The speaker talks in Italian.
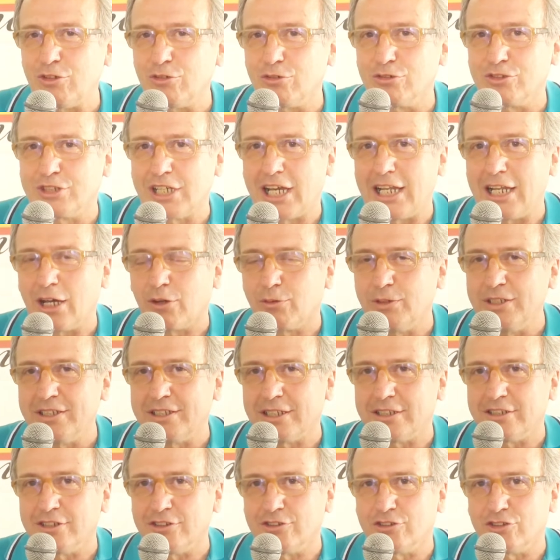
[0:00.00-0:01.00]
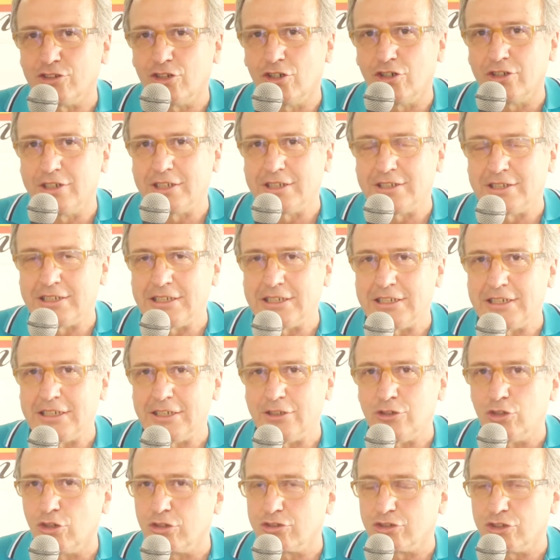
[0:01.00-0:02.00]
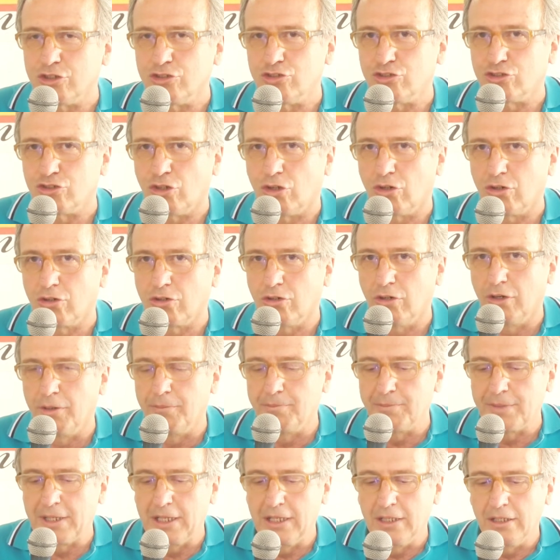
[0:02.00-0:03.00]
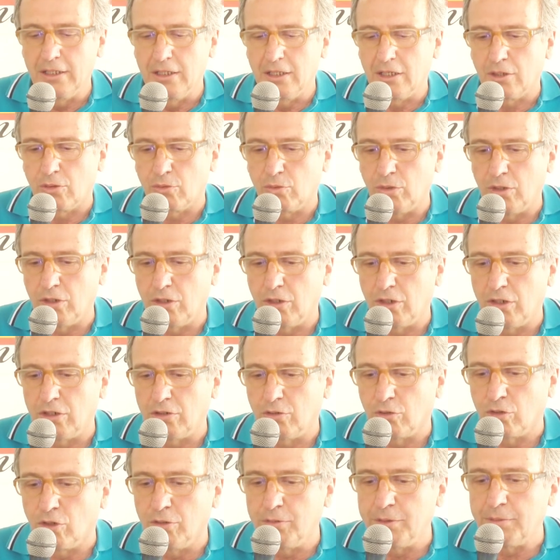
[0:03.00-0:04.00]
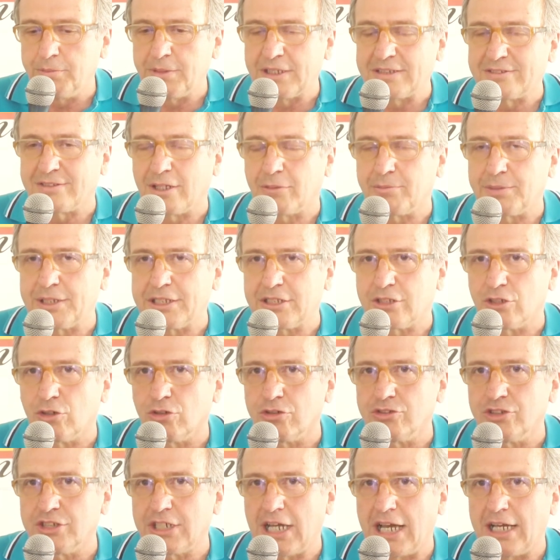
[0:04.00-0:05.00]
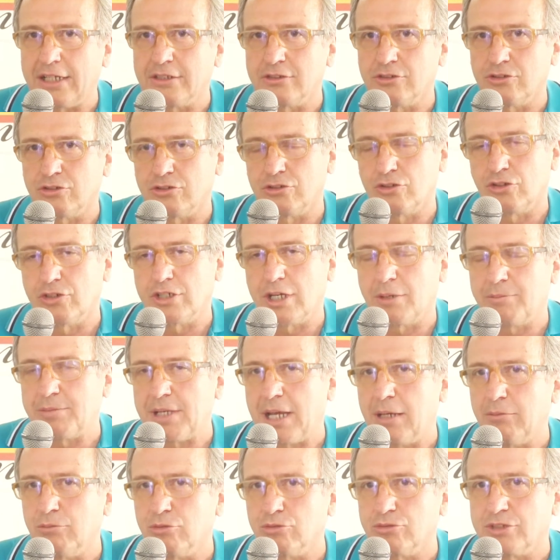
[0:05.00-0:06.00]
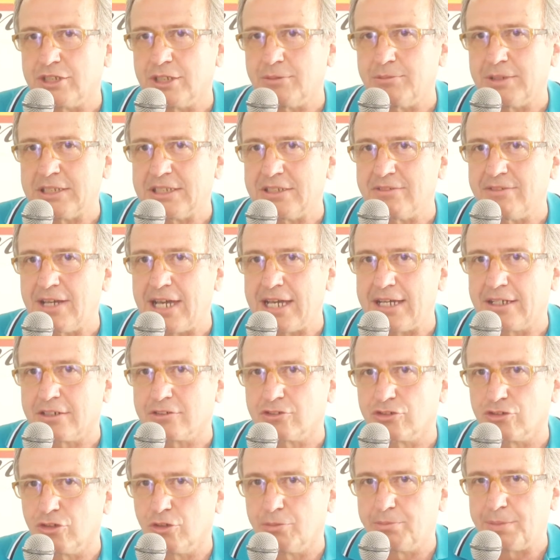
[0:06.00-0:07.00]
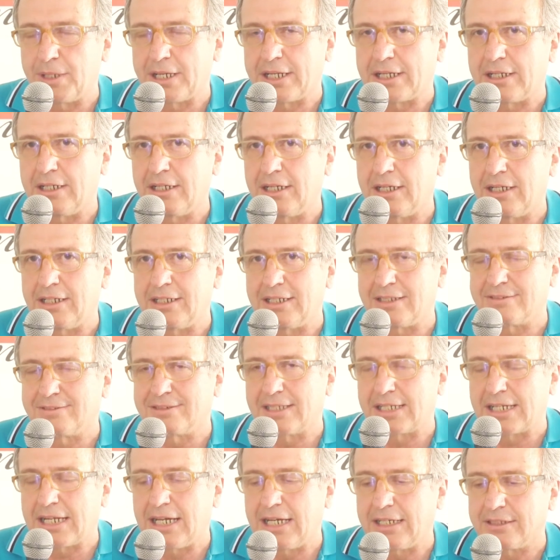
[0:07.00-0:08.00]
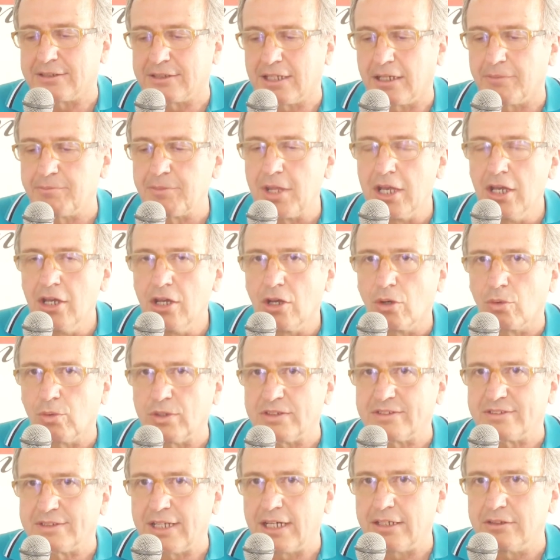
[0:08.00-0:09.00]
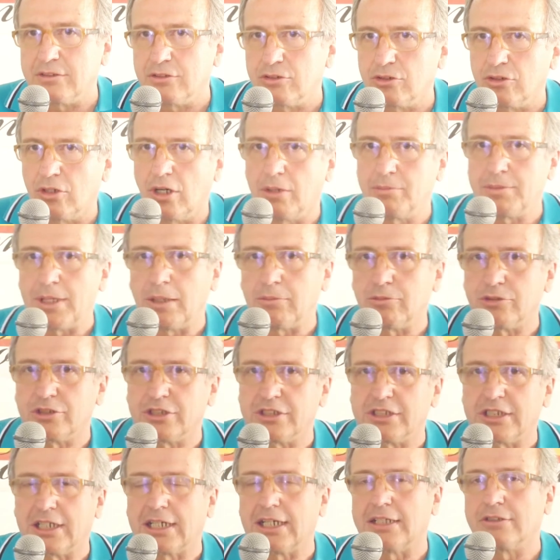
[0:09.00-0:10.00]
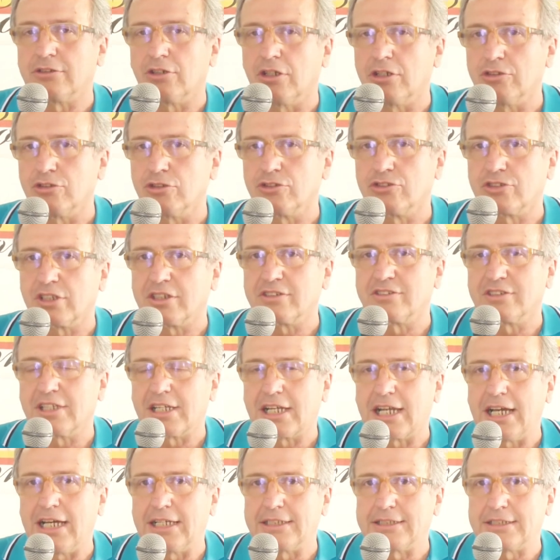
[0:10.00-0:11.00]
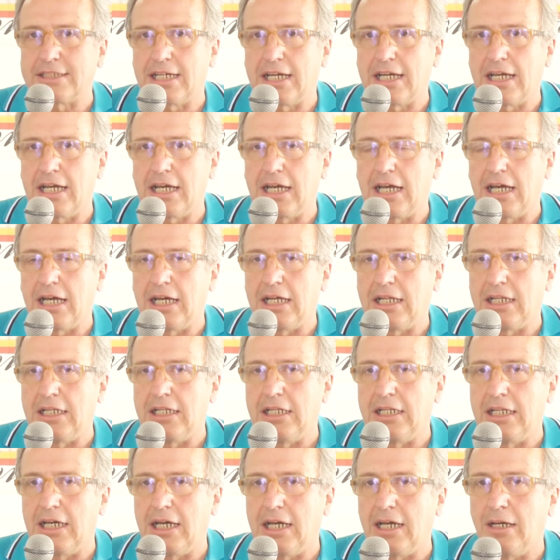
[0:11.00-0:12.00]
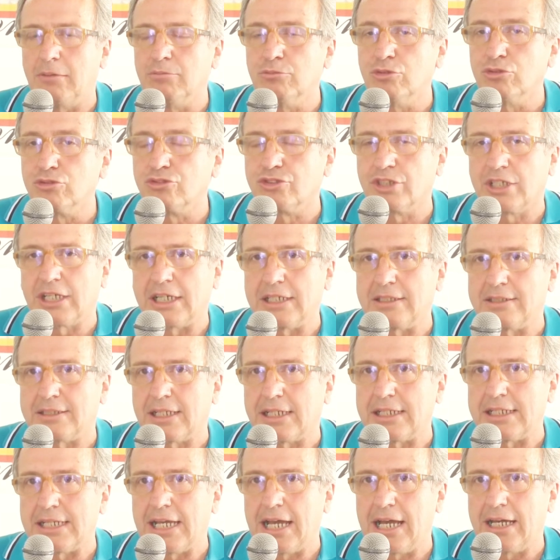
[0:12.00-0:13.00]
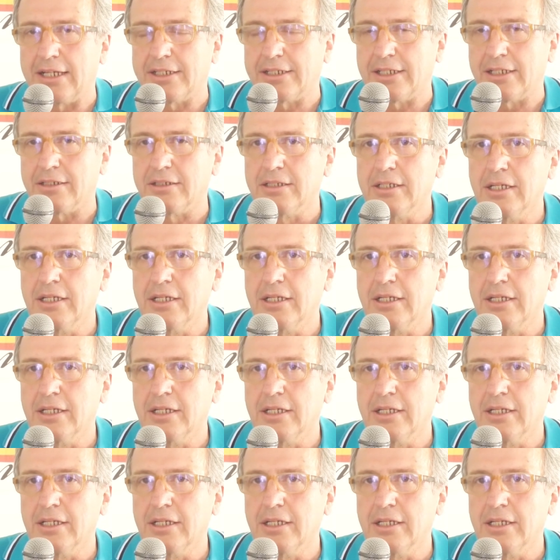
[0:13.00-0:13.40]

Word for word: benvenuti alla quinta edizione di Note in Gioco. Uh, come ben sapete ogni anno noi abbiamo un tema diverso per la, la serata. Quest'anno abbiamo dedicato la nostra serata alla musica italiana,